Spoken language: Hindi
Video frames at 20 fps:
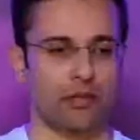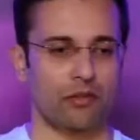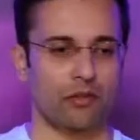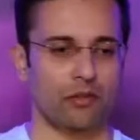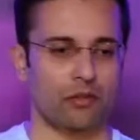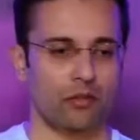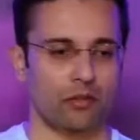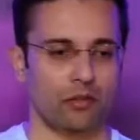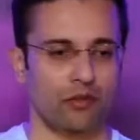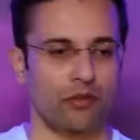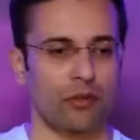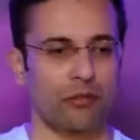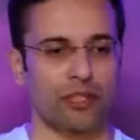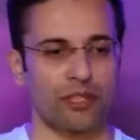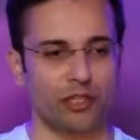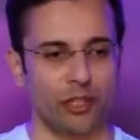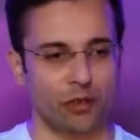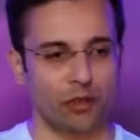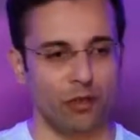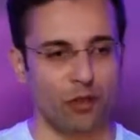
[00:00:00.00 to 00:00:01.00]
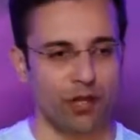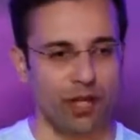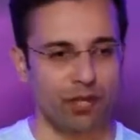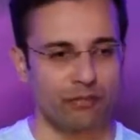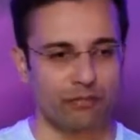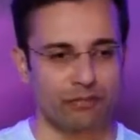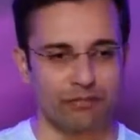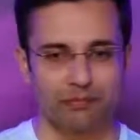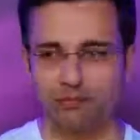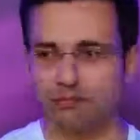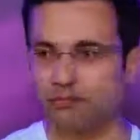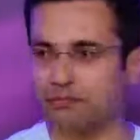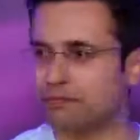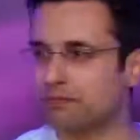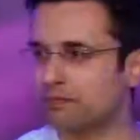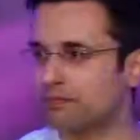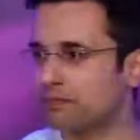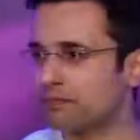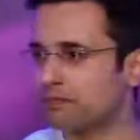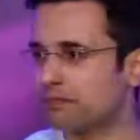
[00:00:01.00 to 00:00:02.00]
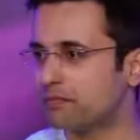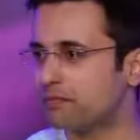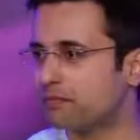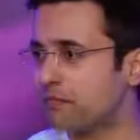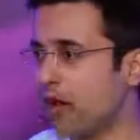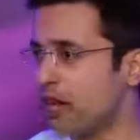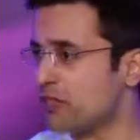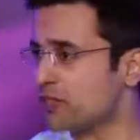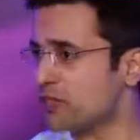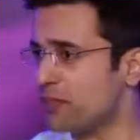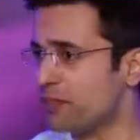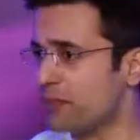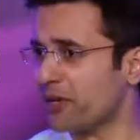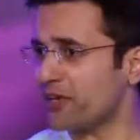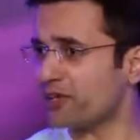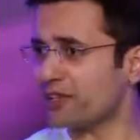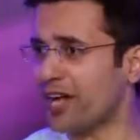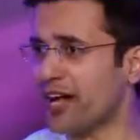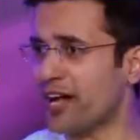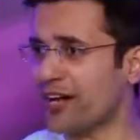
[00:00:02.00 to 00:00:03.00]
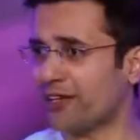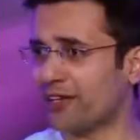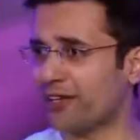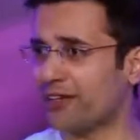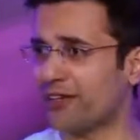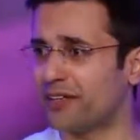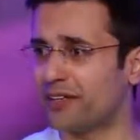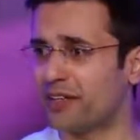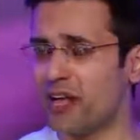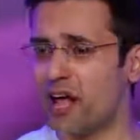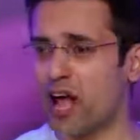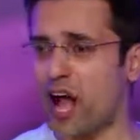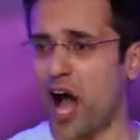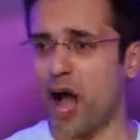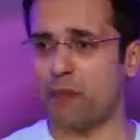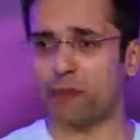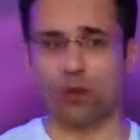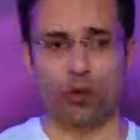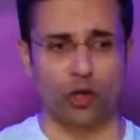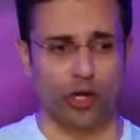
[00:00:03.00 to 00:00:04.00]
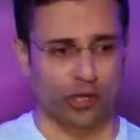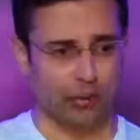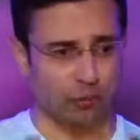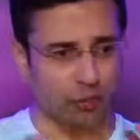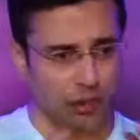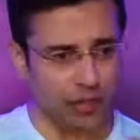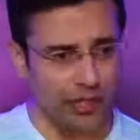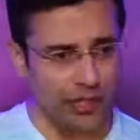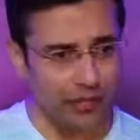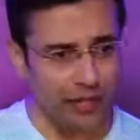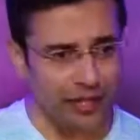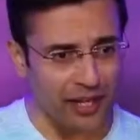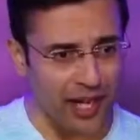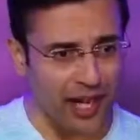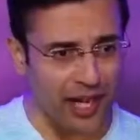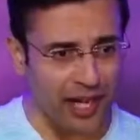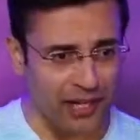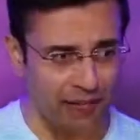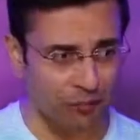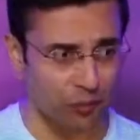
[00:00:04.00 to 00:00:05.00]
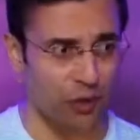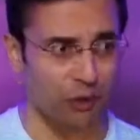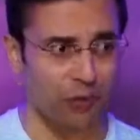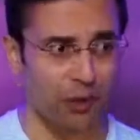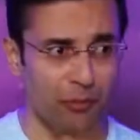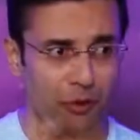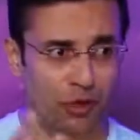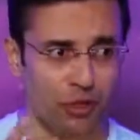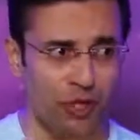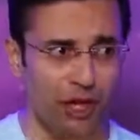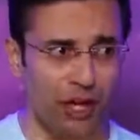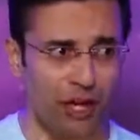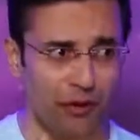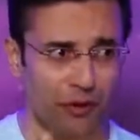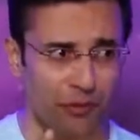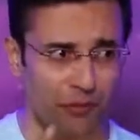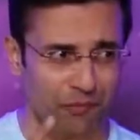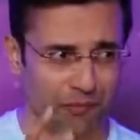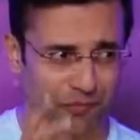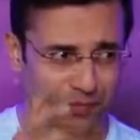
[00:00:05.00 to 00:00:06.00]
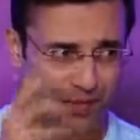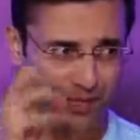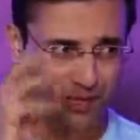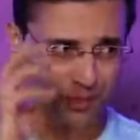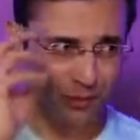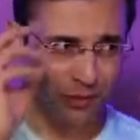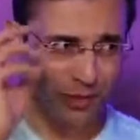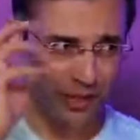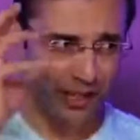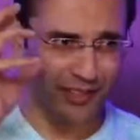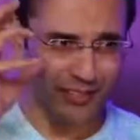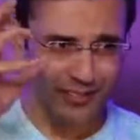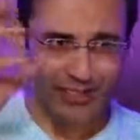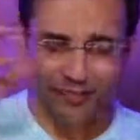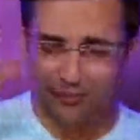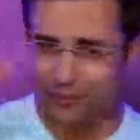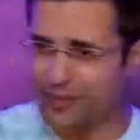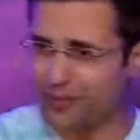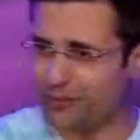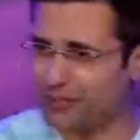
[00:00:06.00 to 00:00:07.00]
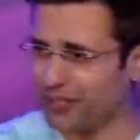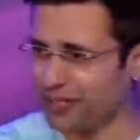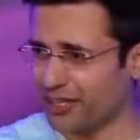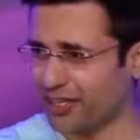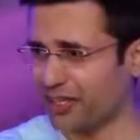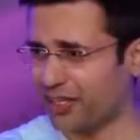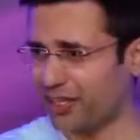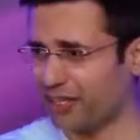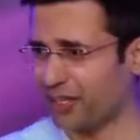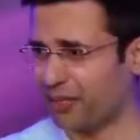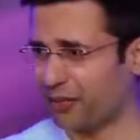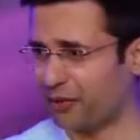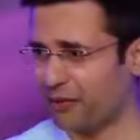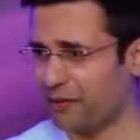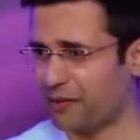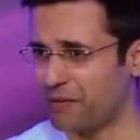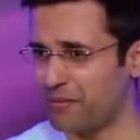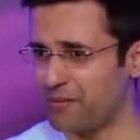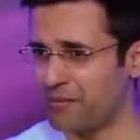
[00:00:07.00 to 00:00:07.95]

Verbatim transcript: तो फिर मत करो वो काम एज सिंपल इज दैट आपको कठपुतली बनना है वही मैं पूछ रहा हूं इसको ध्यान से समझना मैं क्या कह रहा हूं